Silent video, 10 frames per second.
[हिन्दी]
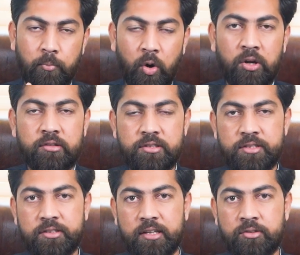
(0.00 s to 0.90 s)
बहुत सी
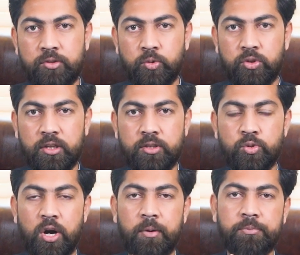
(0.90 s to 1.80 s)
चीज़ें ऐसी होती हैं
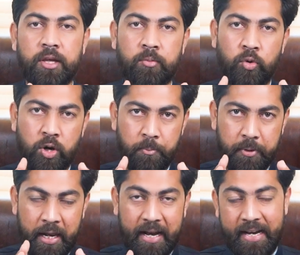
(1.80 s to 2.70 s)
जो आप तक
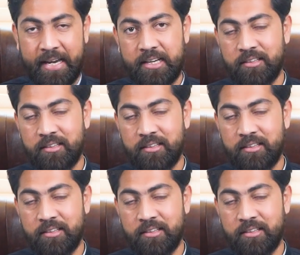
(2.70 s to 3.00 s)
मुकम्मल हक़